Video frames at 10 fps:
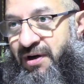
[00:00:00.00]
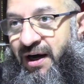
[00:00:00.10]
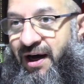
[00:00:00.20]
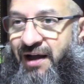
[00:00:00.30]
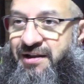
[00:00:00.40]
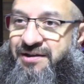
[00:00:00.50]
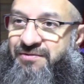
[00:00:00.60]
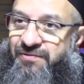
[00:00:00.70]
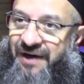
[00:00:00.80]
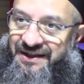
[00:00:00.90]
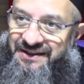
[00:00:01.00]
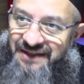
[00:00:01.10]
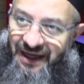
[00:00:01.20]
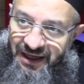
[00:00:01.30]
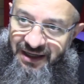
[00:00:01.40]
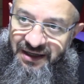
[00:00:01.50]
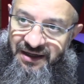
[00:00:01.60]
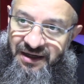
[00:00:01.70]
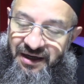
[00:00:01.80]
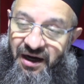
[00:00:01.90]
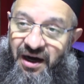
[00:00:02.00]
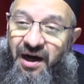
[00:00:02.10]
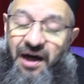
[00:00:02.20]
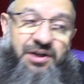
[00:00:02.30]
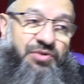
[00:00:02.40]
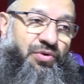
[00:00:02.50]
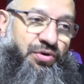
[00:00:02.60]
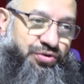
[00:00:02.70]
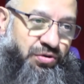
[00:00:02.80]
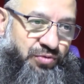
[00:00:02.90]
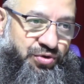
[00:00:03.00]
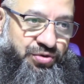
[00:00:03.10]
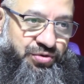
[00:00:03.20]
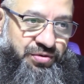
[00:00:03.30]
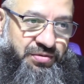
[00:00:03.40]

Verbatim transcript: Halk varsa hak örtülmüştür.